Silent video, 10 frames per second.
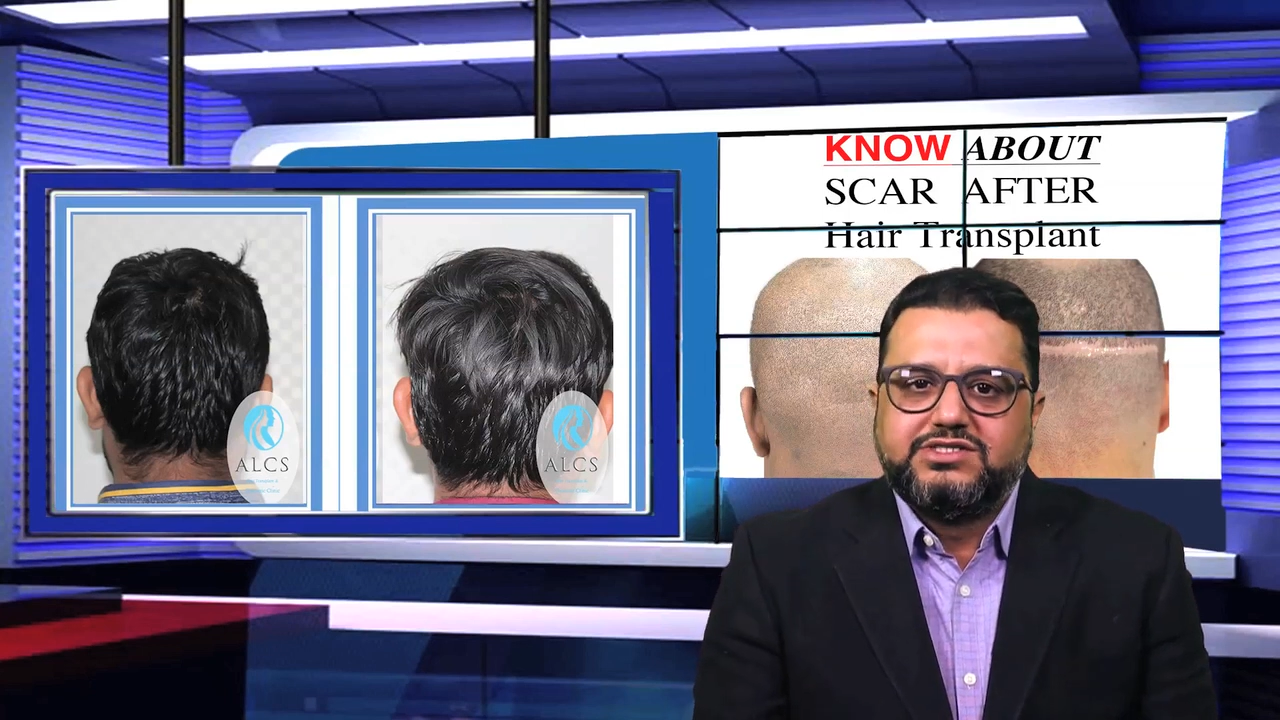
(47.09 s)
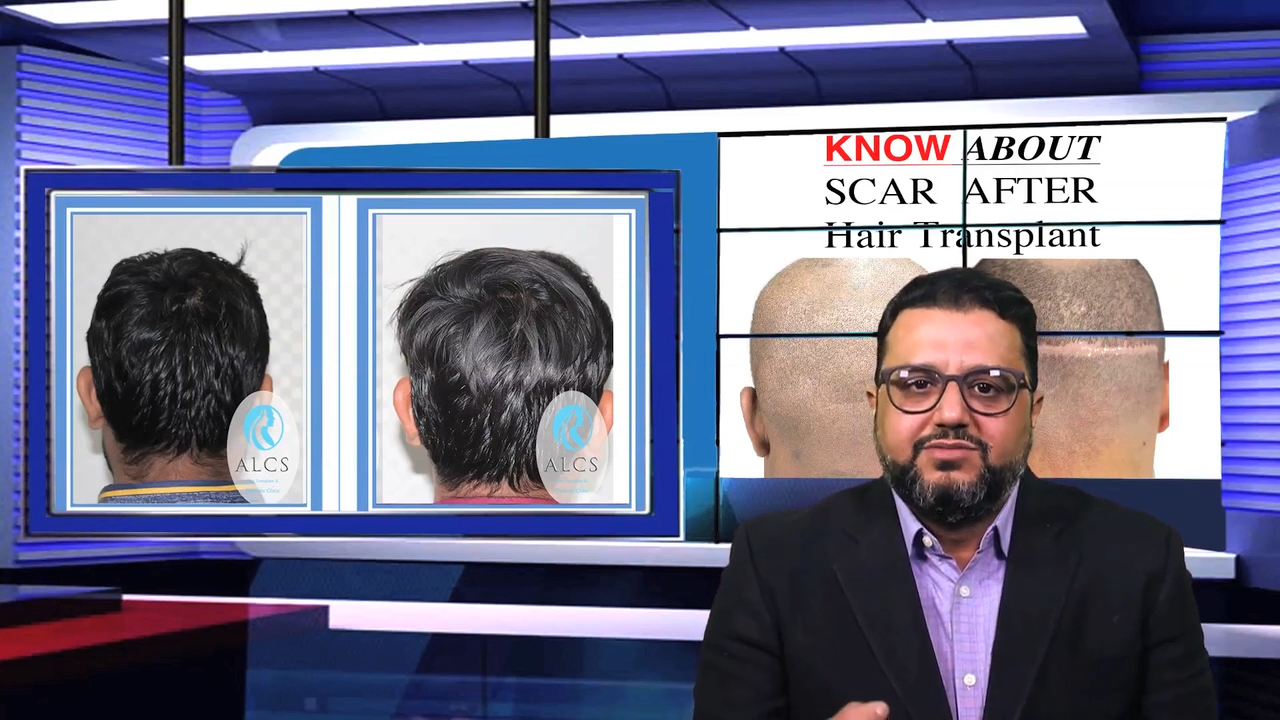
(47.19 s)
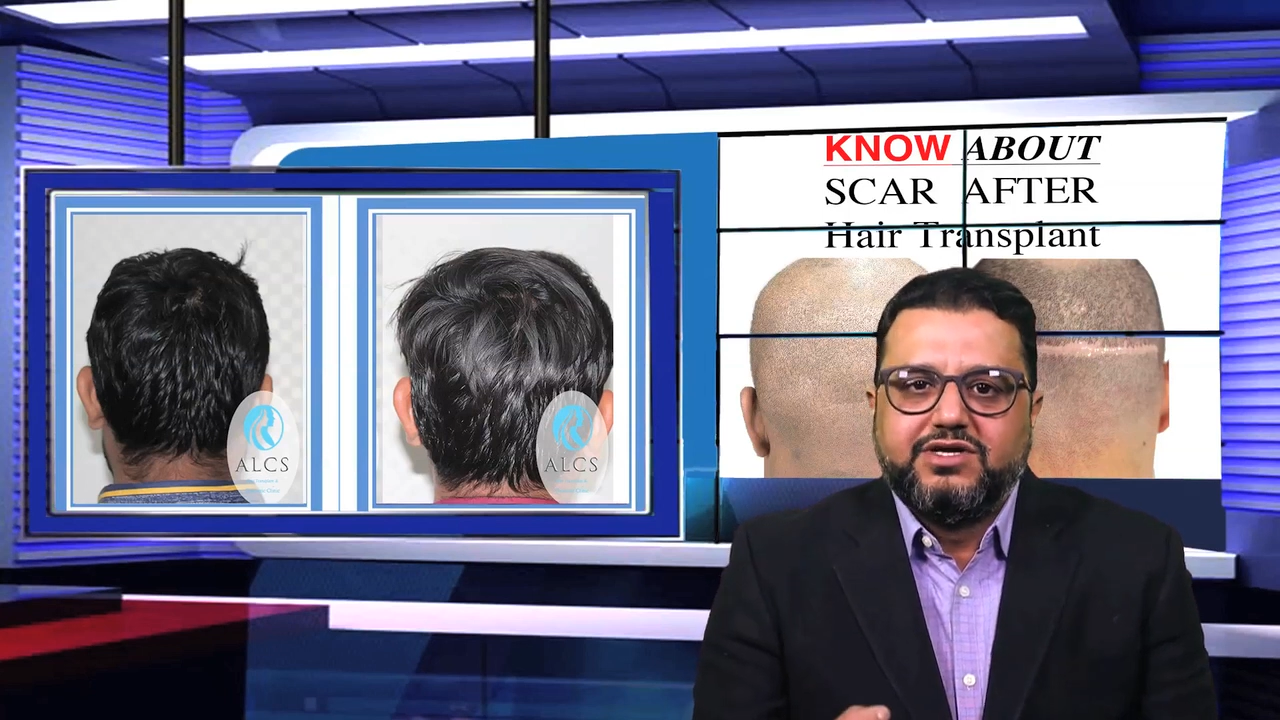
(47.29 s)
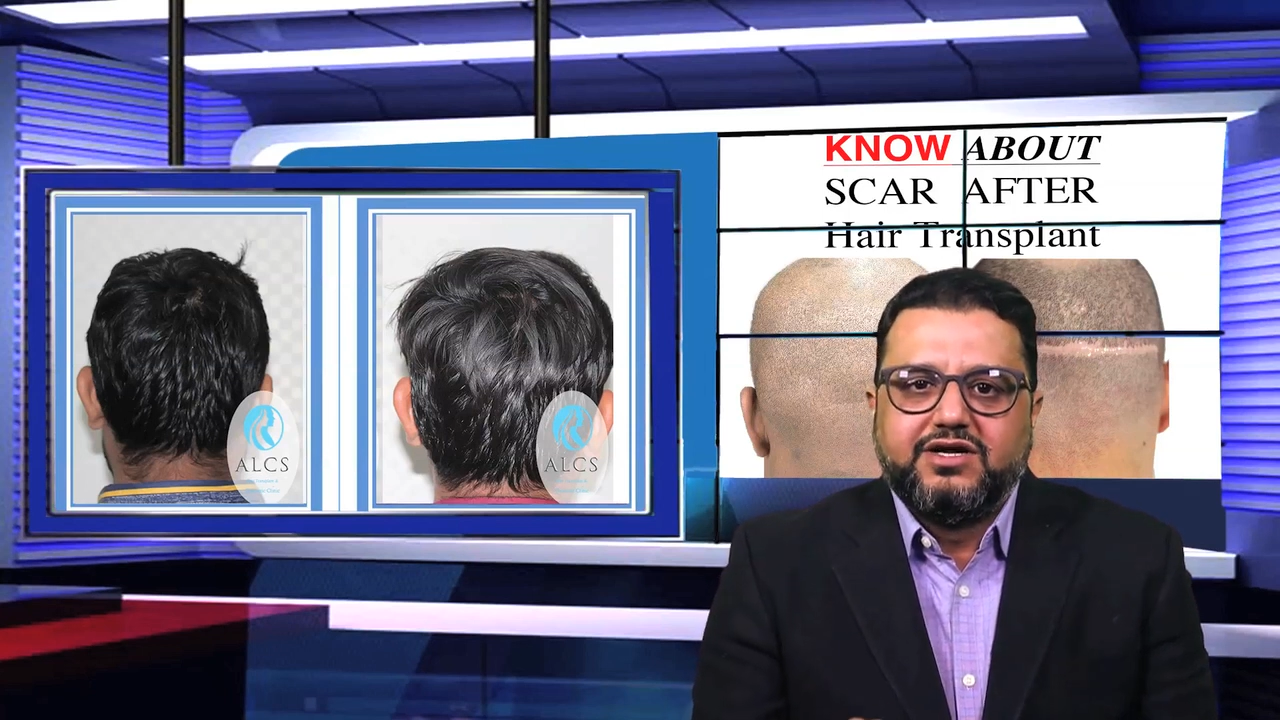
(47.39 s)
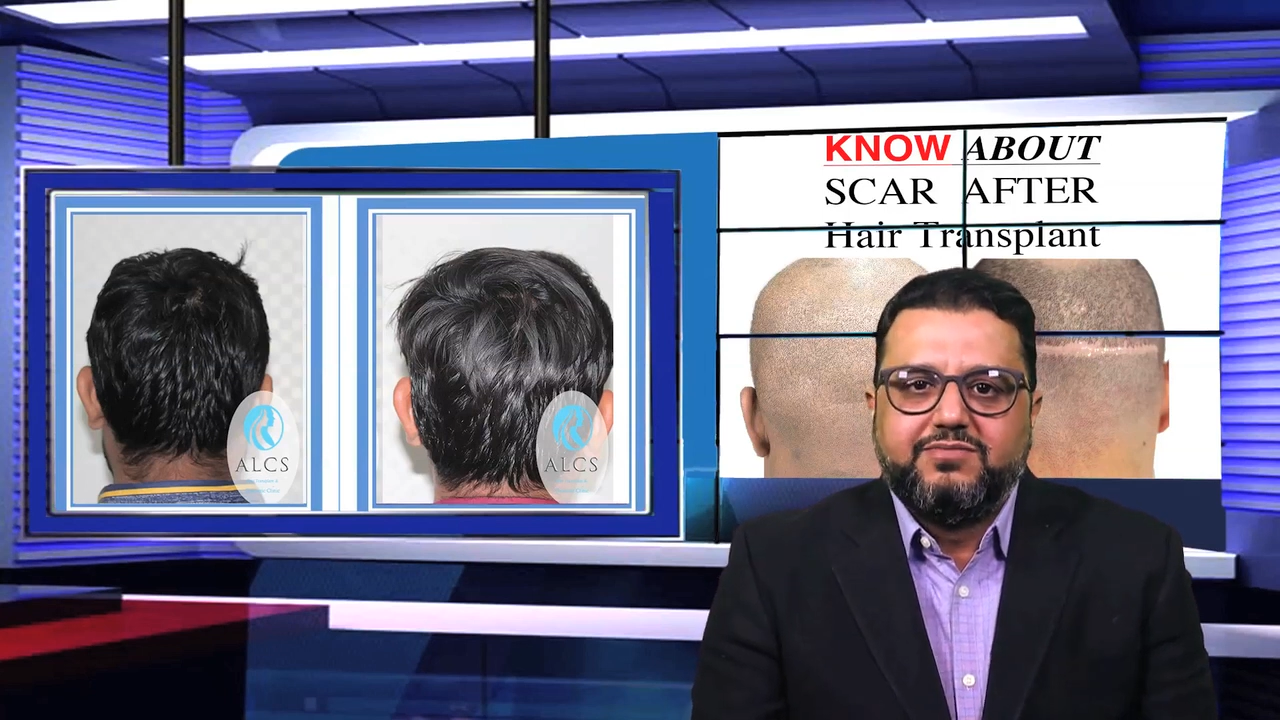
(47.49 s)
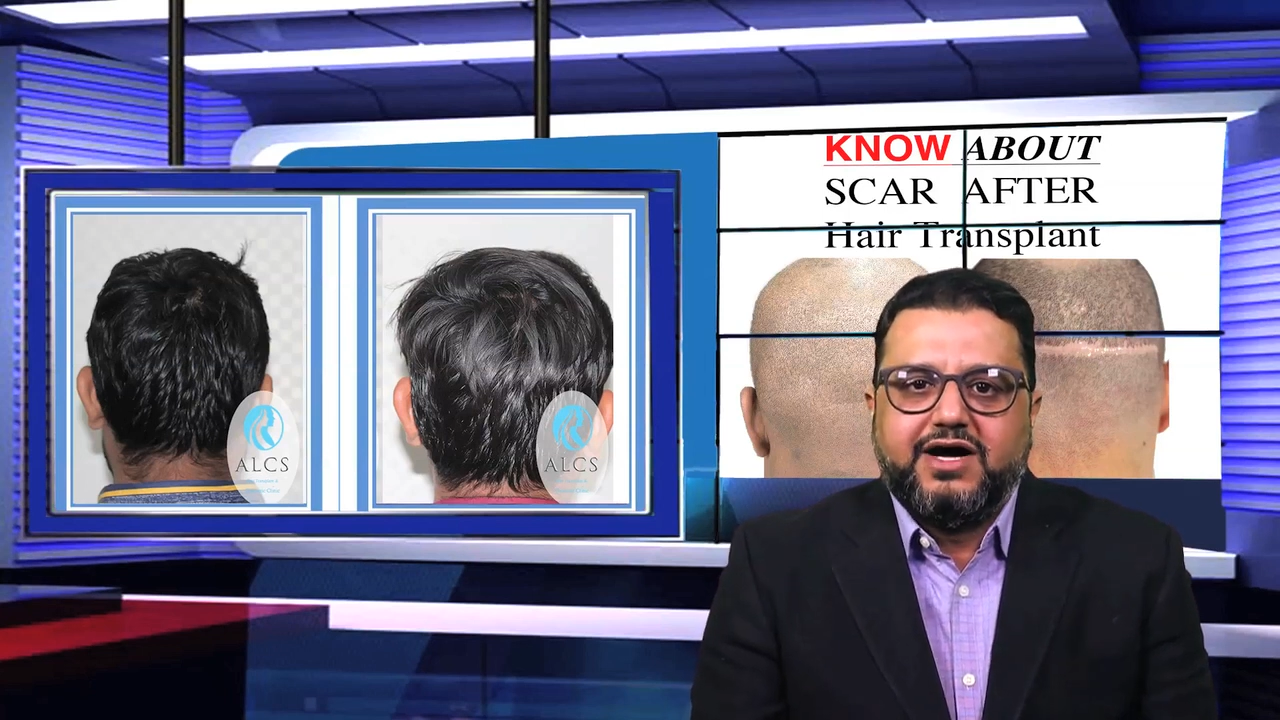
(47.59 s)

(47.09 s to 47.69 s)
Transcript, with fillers: सा भी अगर